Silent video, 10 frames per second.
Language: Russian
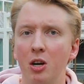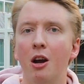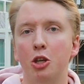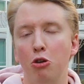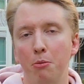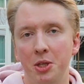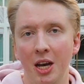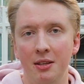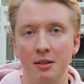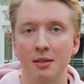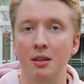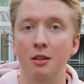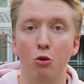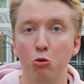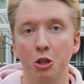вы хорошо общаетесь
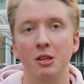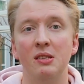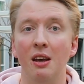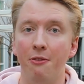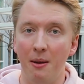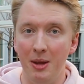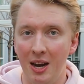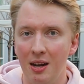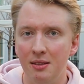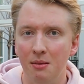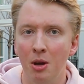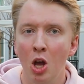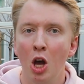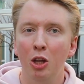или дружите с афроамериканцем,